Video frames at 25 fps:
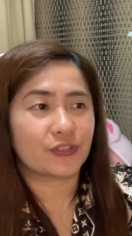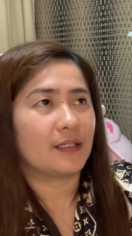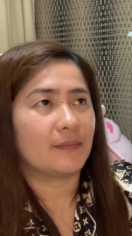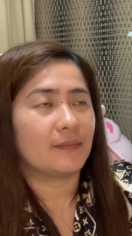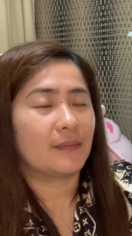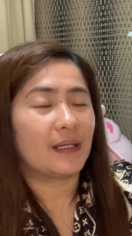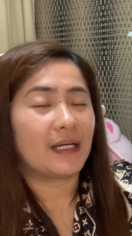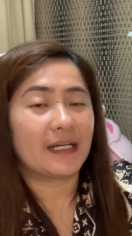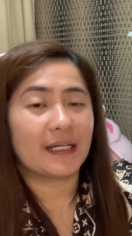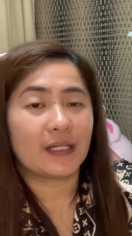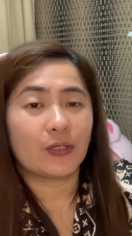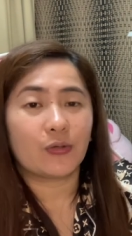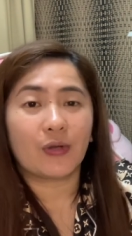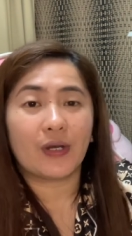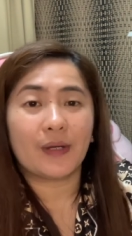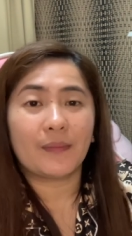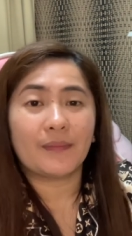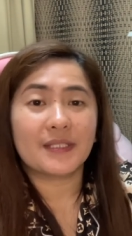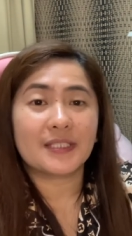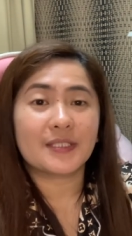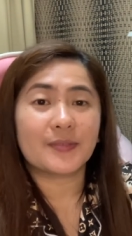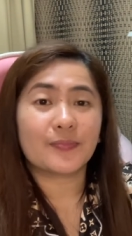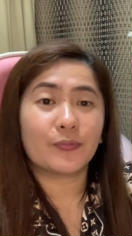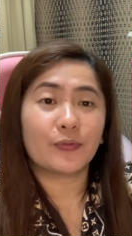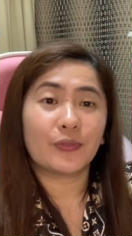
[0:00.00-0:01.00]
Mga
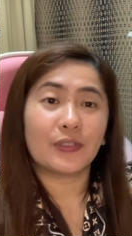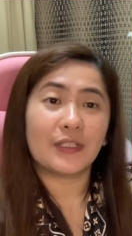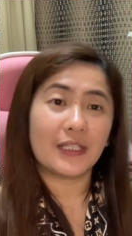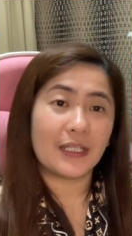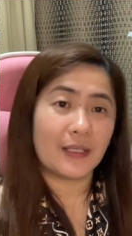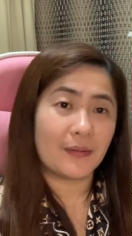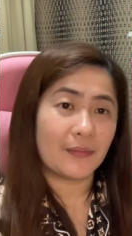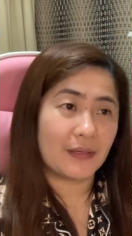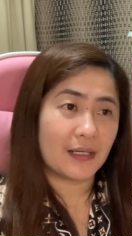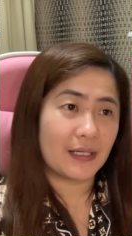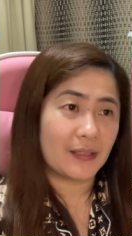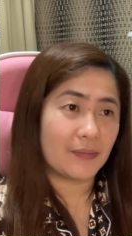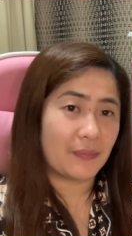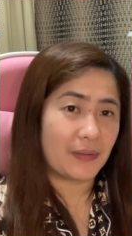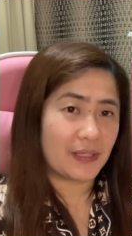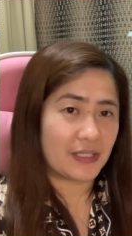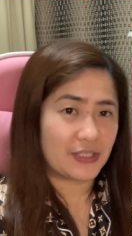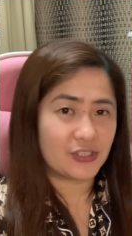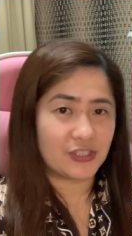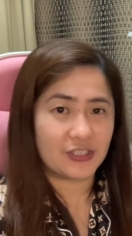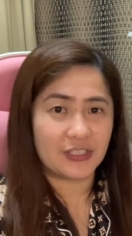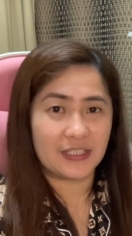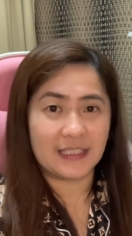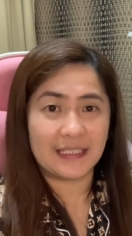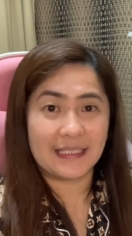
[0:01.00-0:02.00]
requirements po nila mga
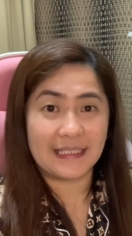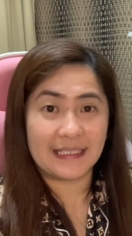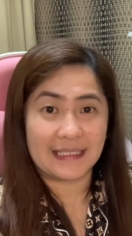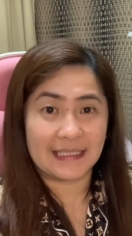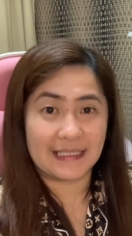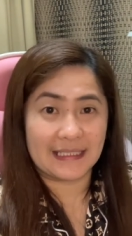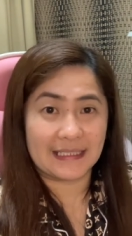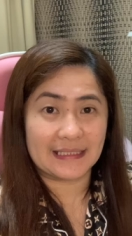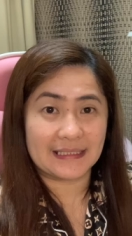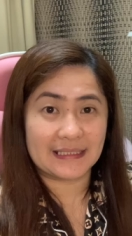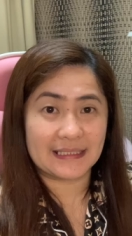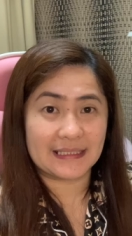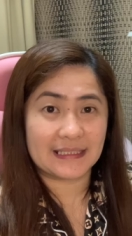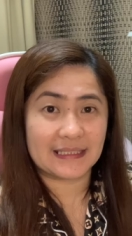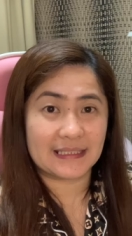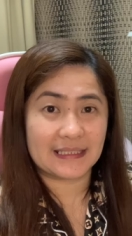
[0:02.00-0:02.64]
beshi is